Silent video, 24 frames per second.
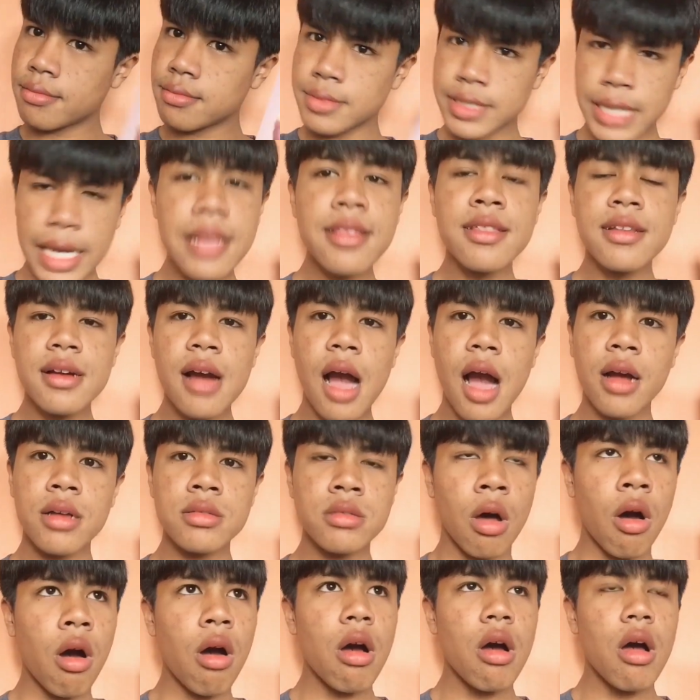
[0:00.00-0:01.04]
ใช่เรื่อง
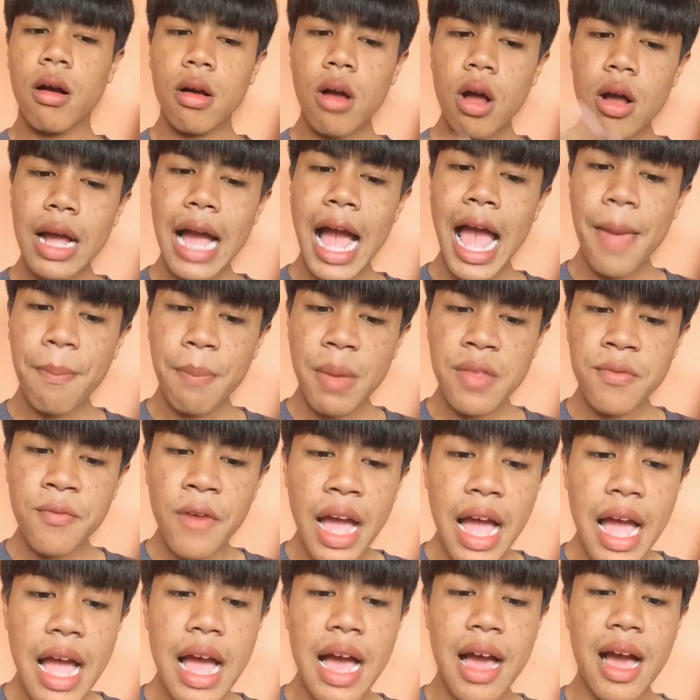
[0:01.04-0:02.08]
เนาะก็กลายเป็น
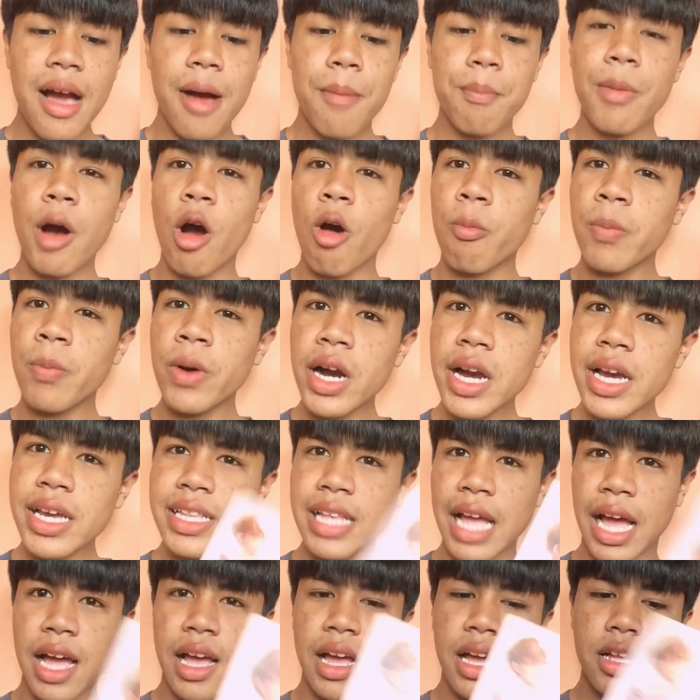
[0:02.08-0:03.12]
ว่าเป่าเป้ย
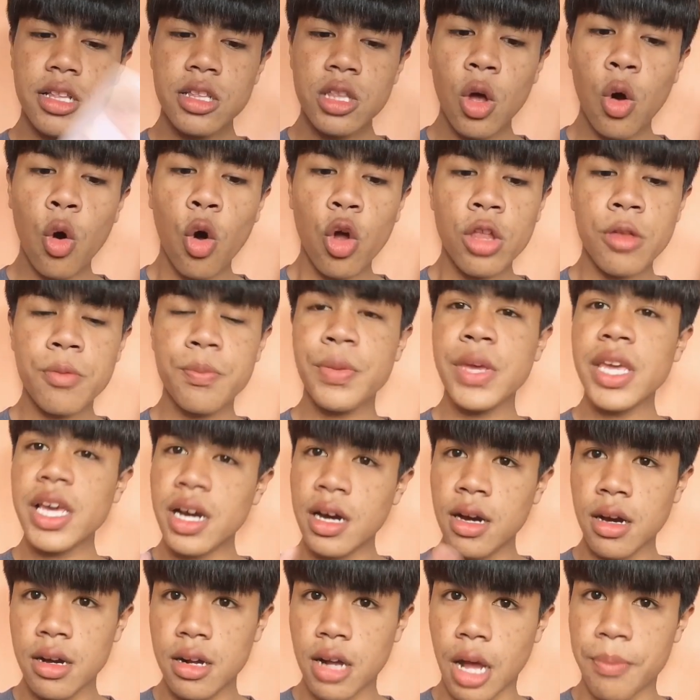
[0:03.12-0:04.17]
เนี่ยโดนพี่
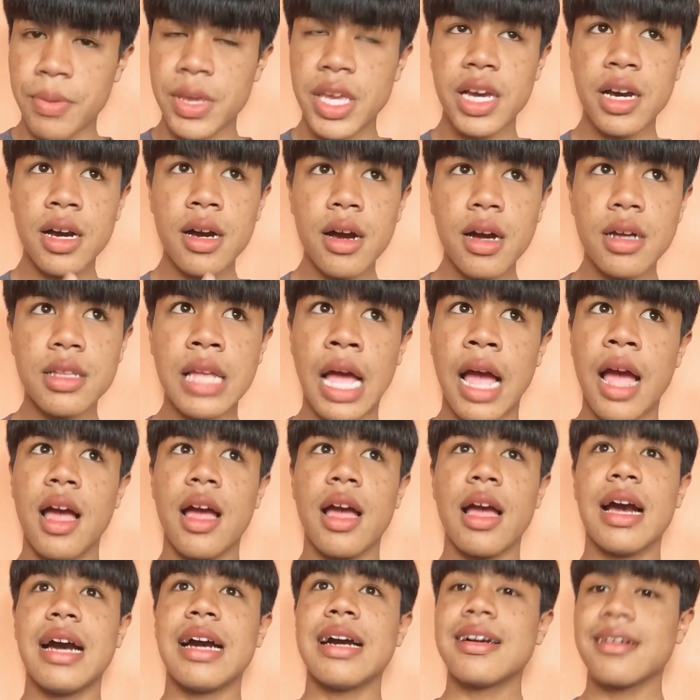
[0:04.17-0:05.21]
เอิง กับพี่เอิงเนี่ย
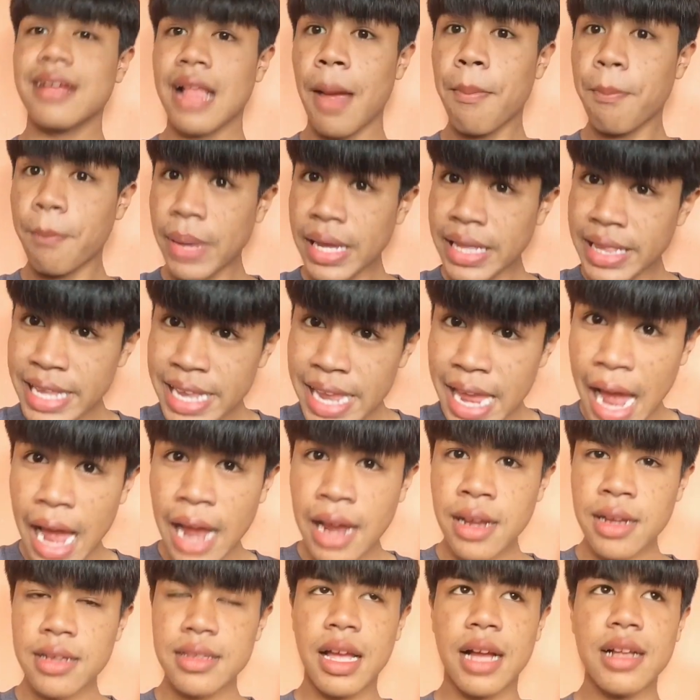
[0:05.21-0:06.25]
รับไปเลี้ยง
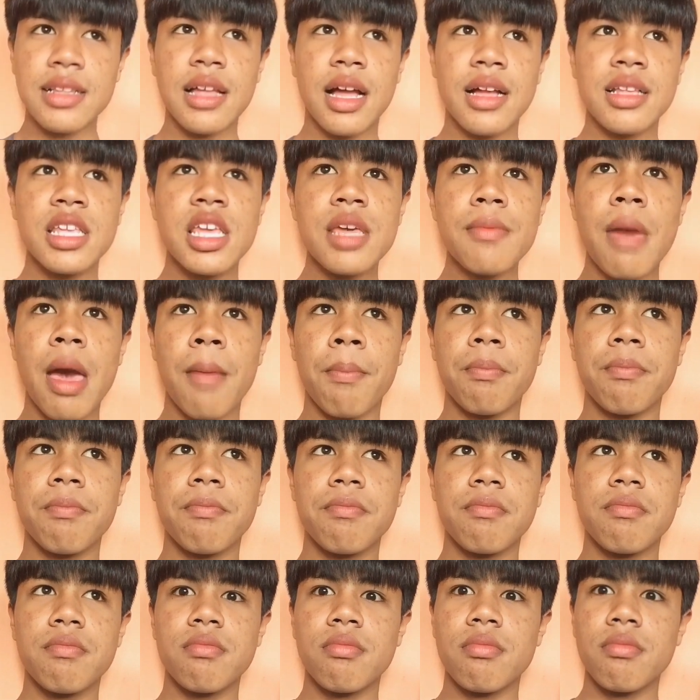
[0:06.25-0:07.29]
ทั้งทั้งที่แบบ
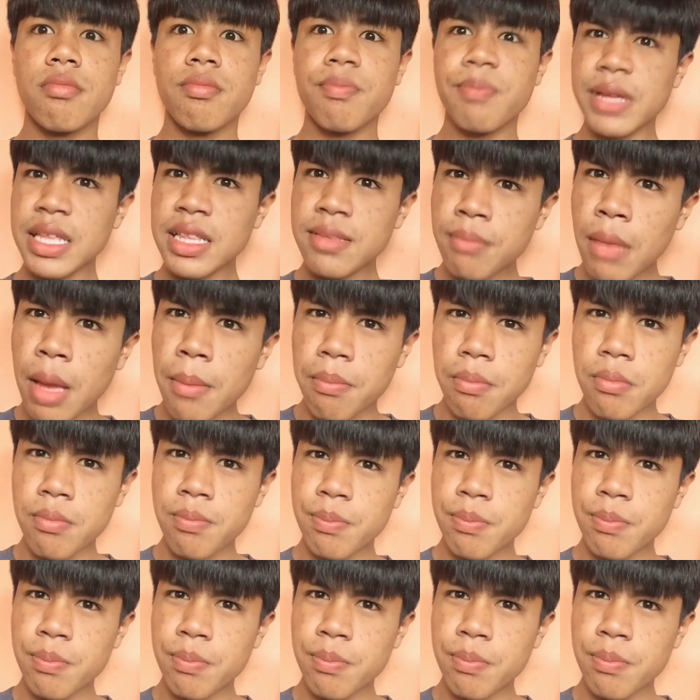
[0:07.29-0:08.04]
เป็นแบบ